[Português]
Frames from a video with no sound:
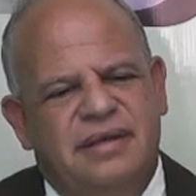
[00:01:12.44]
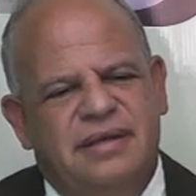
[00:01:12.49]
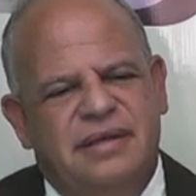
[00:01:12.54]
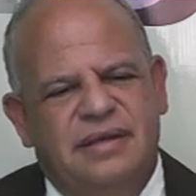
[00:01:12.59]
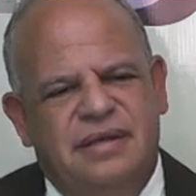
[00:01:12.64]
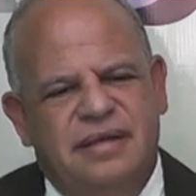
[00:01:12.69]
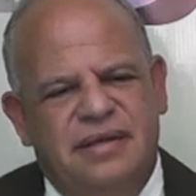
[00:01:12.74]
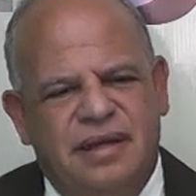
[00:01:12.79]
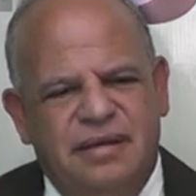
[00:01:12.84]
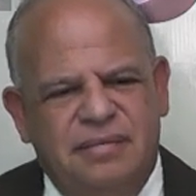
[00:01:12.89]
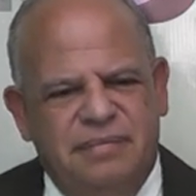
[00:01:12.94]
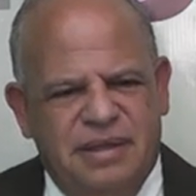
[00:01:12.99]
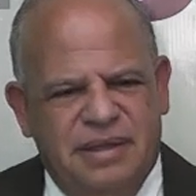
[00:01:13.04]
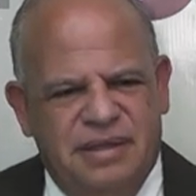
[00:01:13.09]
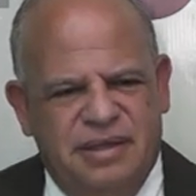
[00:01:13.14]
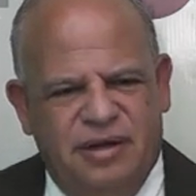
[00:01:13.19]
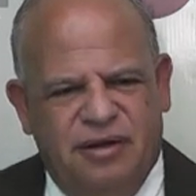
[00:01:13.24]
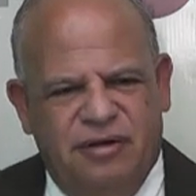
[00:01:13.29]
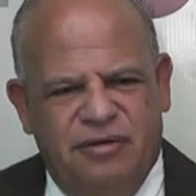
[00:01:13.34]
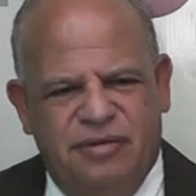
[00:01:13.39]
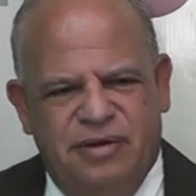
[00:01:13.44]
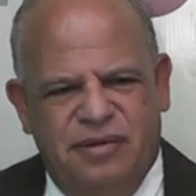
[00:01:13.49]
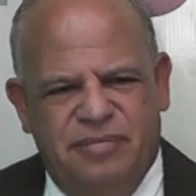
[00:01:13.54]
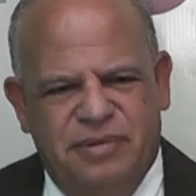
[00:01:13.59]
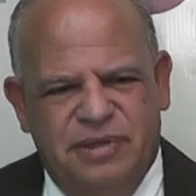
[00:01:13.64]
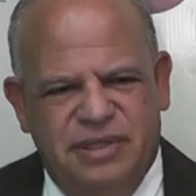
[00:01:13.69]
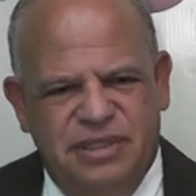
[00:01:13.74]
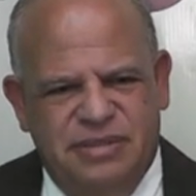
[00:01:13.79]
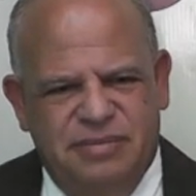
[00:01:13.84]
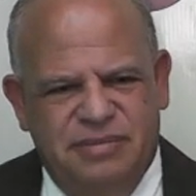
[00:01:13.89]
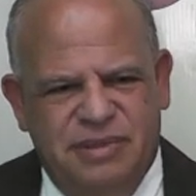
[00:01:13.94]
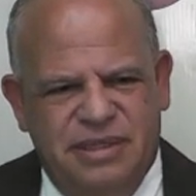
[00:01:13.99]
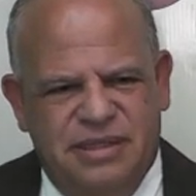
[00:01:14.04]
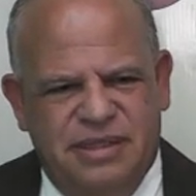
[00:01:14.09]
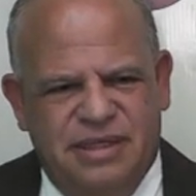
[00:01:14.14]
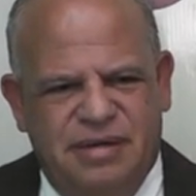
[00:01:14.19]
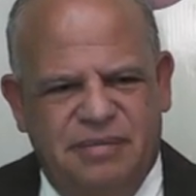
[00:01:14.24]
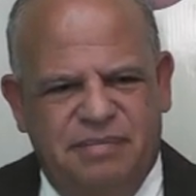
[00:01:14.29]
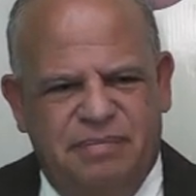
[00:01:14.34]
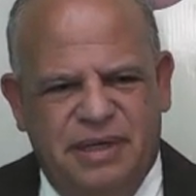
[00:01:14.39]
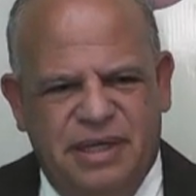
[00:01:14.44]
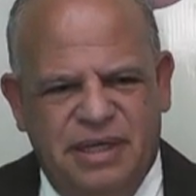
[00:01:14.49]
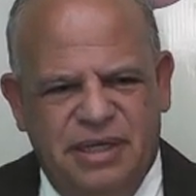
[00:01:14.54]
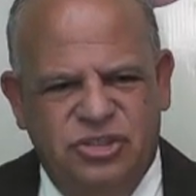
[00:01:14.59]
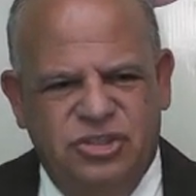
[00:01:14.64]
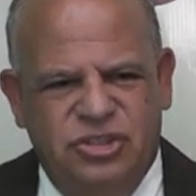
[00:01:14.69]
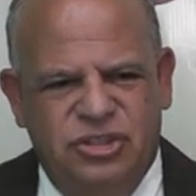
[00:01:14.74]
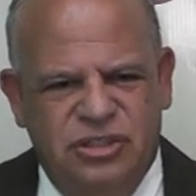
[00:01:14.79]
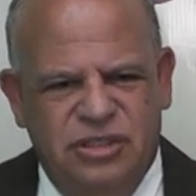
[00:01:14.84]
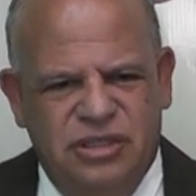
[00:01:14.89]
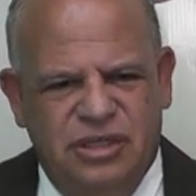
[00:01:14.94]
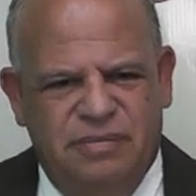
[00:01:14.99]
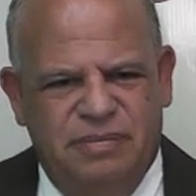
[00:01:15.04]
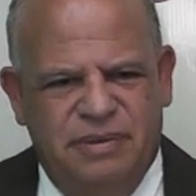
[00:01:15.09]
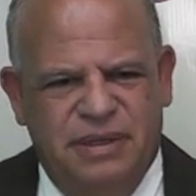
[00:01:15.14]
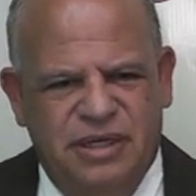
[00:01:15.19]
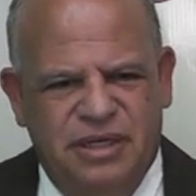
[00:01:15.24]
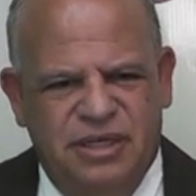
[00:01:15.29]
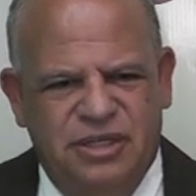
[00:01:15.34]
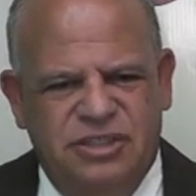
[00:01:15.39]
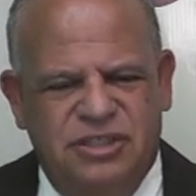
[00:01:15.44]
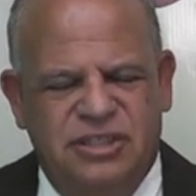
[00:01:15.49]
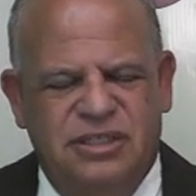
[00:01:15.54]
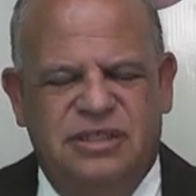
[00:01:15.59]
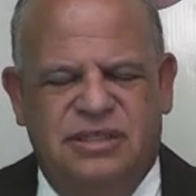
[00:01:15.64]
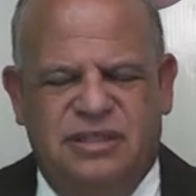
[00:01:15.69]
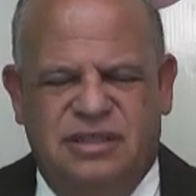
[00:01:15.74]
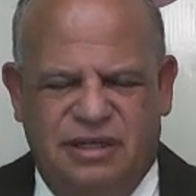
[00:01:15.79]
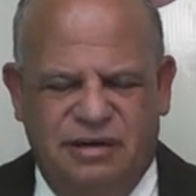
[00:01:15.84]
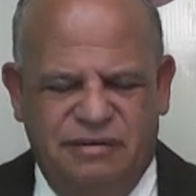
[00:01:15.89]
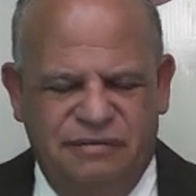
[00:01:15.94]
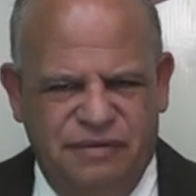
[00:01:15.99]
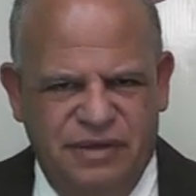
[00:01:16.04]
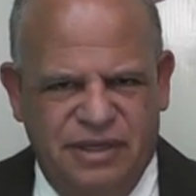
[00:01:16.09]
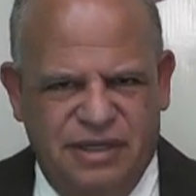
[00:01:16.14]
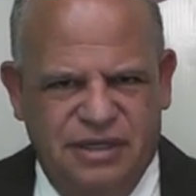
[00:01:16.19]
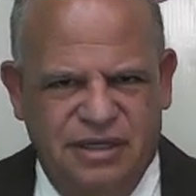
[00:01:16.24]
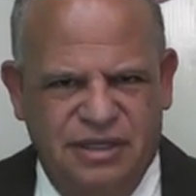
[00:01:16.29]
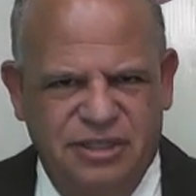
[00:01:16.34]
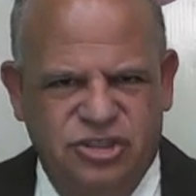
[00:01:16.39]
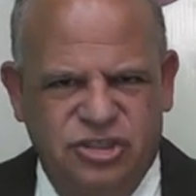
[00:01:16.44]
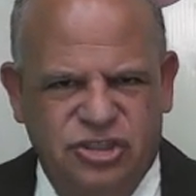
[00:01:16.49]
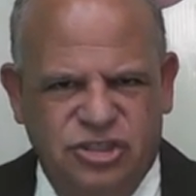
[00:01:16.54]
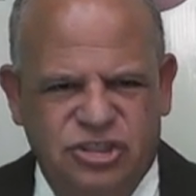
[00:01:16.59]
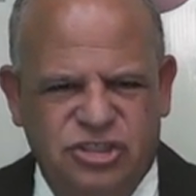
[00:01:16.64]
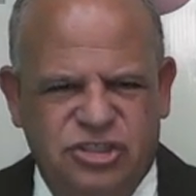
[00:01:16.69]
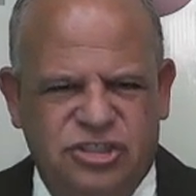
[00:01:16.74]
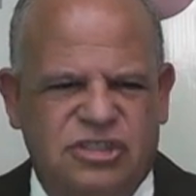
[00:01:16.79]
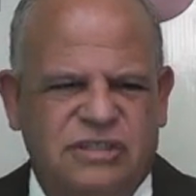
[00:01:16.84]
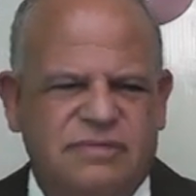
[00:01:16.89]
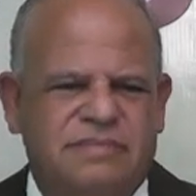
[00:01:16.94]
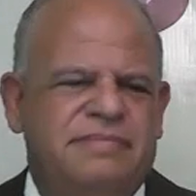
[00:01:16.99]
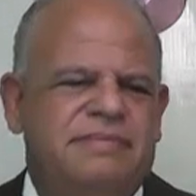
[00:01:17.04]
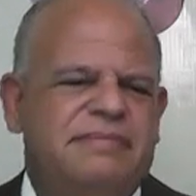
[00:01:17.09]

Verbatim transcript: E em Pedralva, a Polícia Militar prende e apreende traficantes.